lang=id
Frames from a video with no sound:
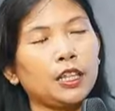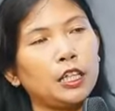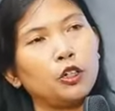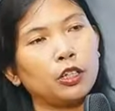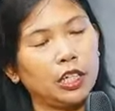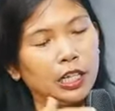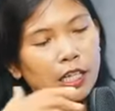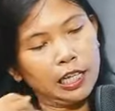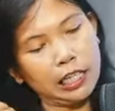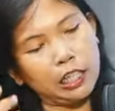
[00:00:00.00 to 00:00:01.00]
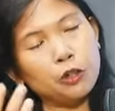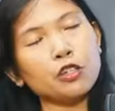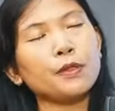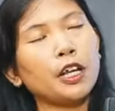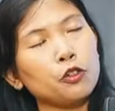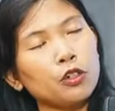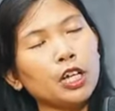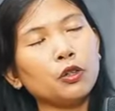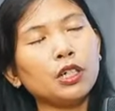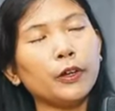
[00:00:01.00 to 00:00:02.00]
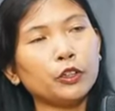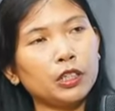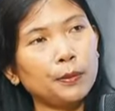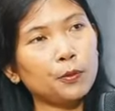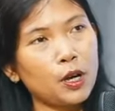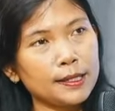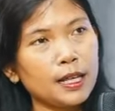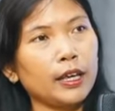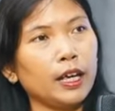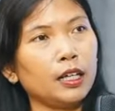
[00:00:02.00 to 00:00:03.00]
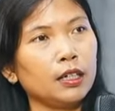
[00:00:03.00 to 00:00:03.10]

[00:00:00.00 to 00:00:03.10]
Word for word: kita tidur, kita tidur sebenarnya juga itu adalah waktu kita berpuasa ya.